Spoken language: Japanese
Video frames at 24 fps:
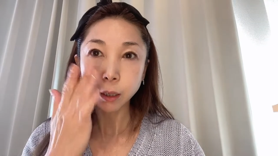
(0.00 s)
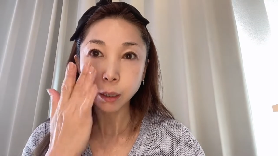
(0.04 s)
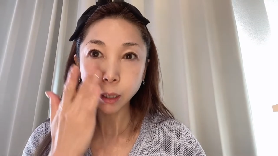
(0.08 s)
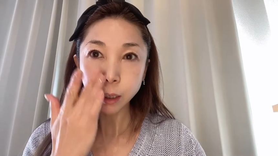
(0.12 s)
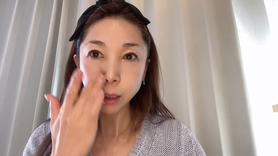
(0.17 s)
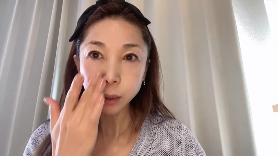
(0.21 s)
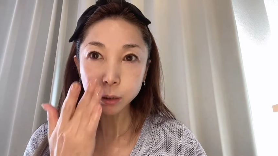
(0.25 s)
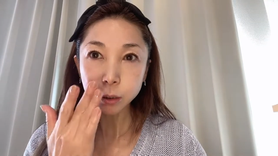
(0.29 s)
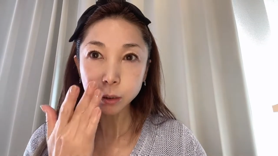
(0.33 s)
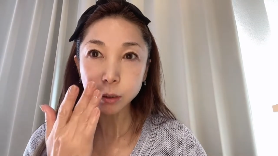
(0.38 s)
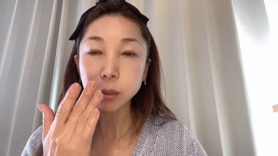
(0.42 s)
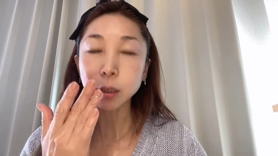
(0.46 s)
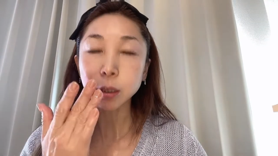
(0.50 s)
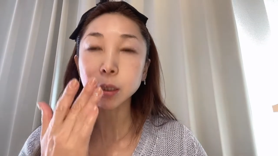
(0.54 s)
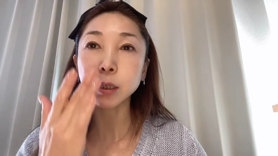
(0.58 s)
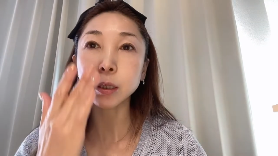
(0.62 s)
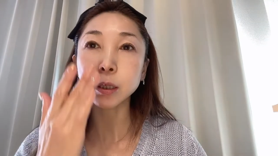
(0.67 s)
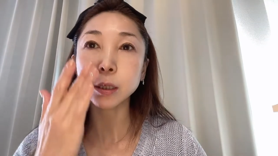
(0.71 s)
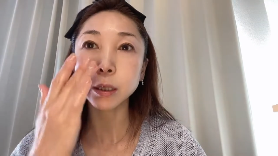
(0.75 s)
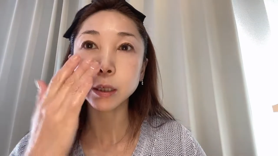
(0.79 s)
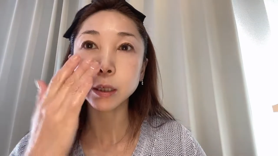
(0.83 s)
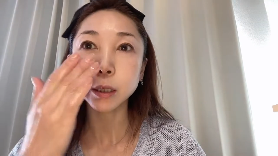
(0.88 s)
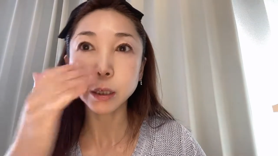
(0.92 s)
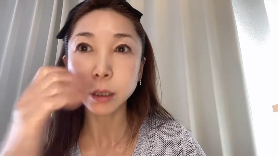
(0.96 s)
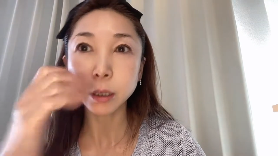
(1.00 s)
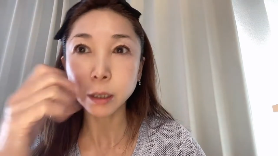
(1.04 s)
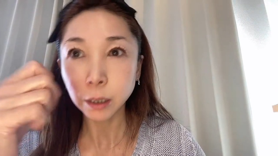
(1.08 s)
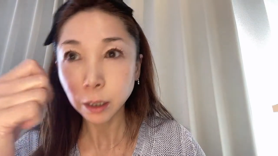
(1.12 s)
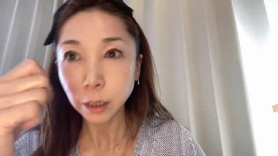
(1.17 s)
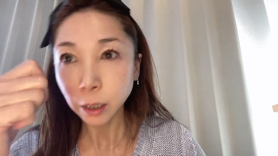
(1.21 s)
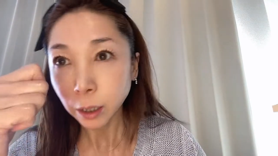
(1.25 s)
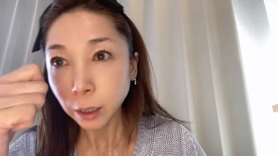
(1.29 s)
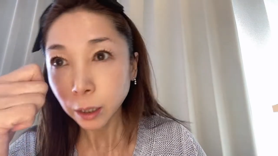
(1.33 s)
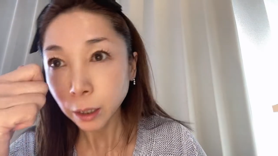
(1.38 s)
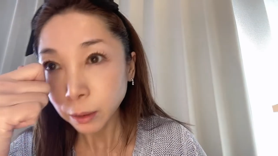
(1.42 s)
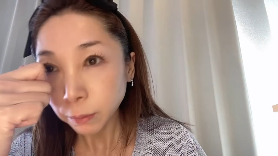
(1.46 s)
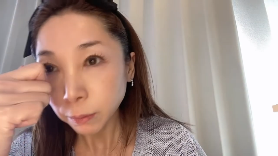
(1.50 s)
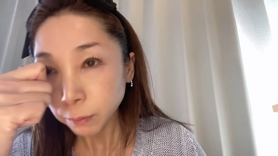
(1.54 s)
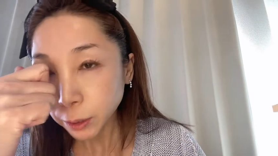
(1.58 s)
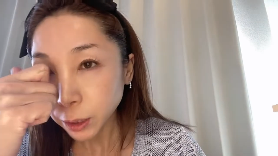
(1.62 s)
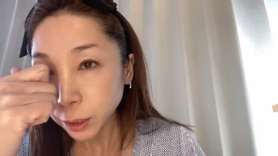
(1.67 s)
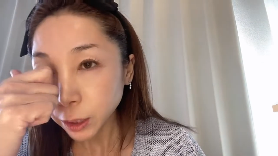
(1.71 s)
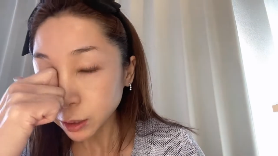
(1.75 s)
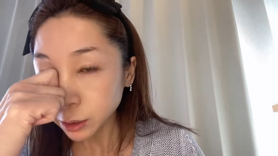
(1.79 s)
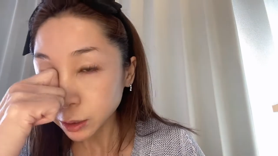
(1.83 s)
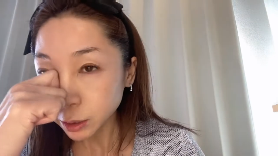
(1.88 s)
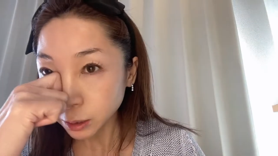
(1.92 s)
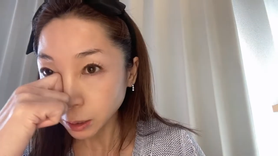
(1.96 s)
はい次に目
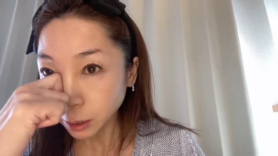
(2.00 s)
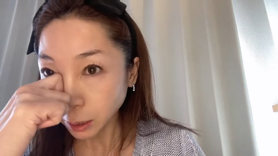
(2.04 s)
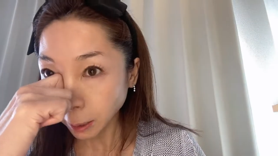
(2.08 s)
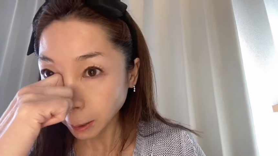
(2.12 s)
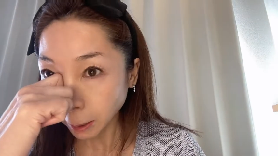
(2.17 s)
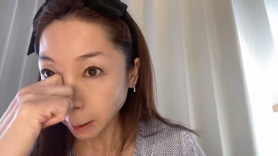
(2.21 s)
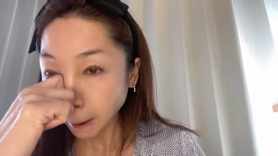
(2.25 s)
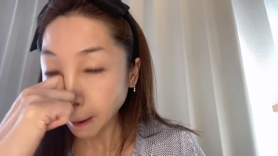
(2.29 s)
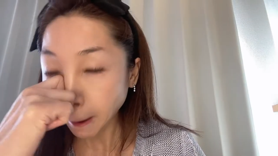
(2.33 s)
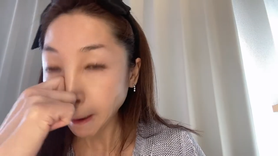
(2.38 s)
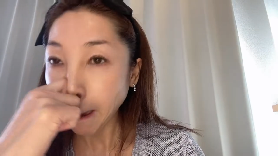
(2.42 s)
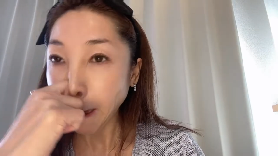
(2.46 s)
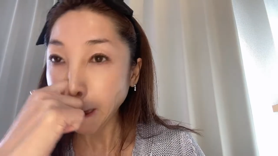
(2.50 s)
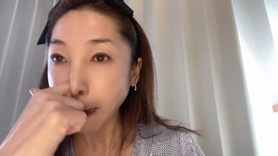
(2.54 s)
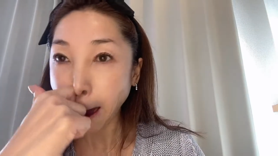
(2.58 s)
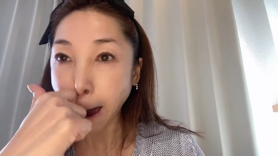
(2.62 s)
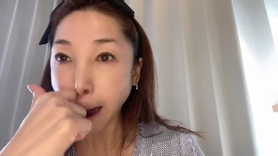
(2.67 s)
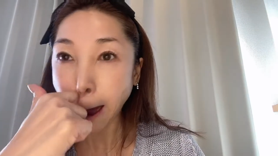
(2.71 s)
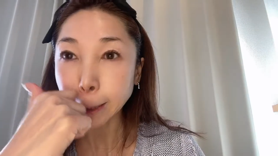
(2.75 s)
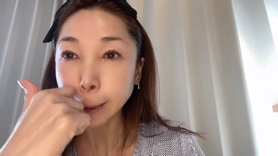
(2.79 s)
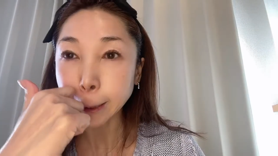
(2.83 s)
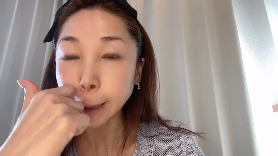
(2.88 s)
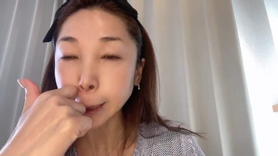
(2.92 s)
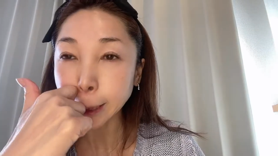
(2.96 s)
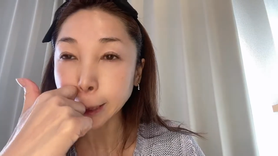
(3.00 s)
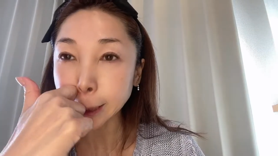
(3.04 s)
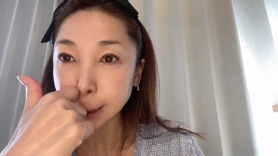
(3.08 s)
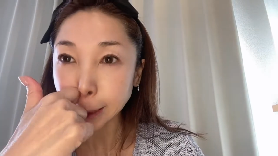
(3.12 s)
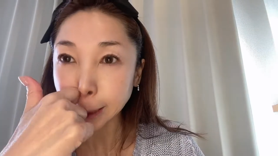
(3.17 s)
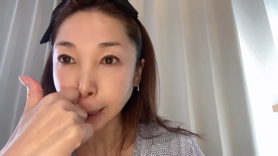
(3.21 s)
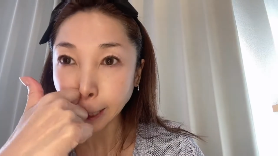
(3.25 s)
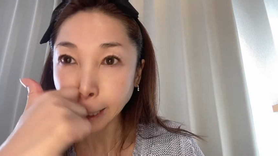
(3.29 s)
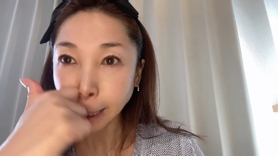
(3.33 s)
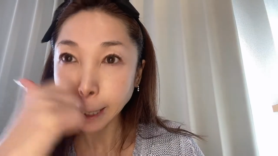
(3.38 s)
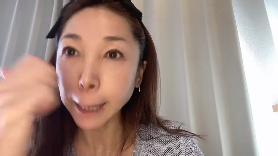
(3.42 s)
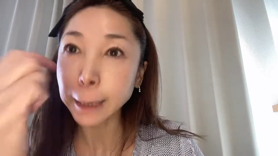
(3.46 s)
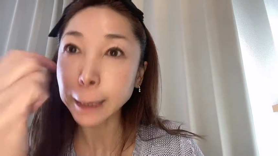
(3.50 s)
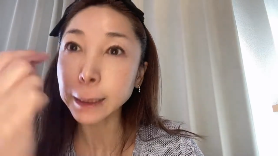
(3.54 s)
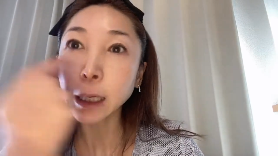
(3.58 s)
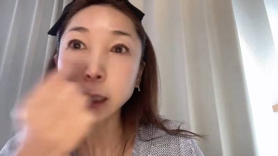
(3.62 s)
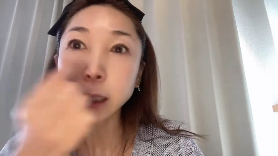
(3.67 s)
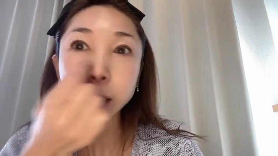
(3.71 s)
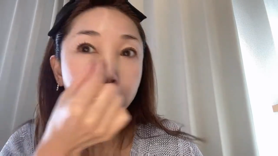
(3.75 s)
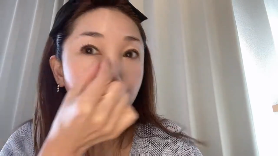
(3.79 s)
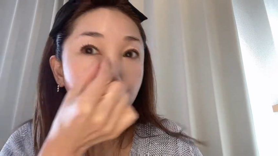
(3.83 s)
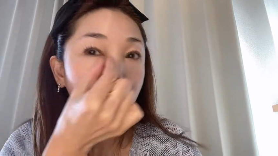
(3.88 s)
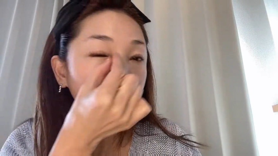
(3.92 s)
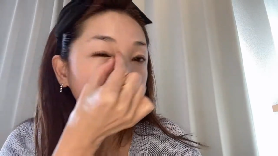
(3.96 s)
ですねあ鼻ですね鼻
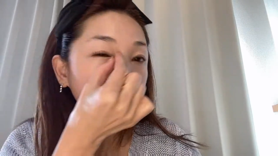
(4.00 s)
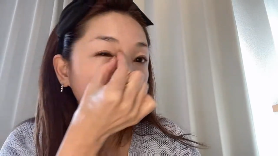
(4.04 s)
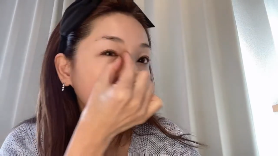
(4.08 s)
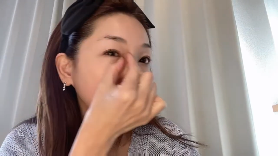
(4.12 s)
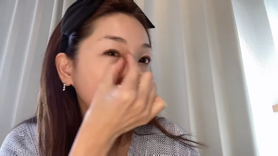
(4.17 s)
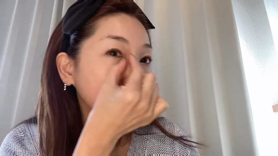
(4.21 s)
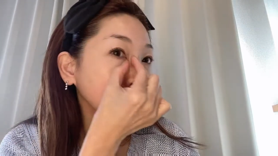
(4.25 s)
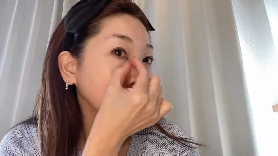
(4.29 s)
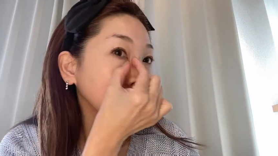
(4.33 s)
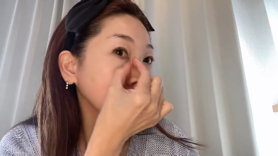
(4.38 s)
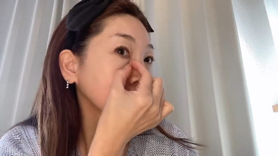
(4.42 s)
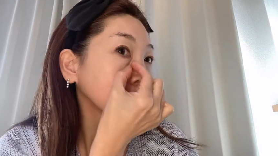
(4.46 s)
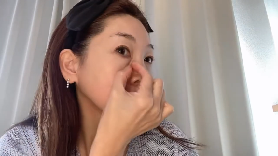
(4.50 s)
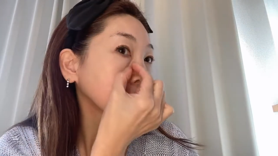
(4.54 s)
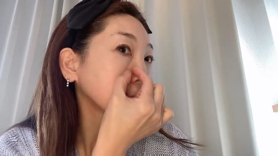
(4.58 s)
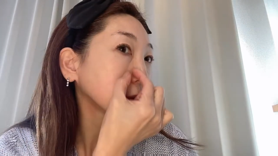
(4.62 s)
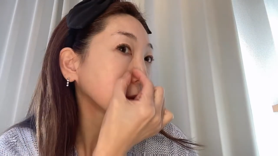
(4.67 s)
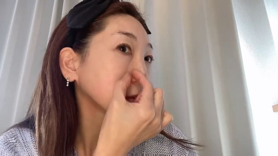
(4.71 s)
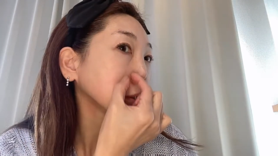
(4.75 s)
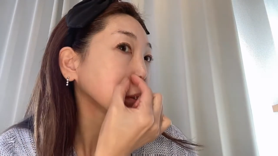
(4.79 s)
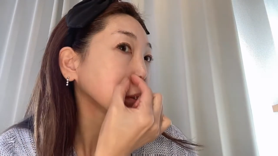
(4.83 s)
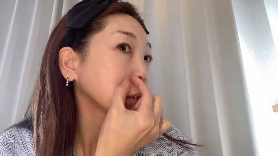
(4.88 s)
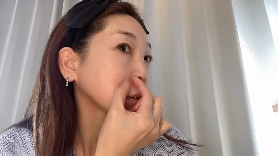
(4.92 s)
の筋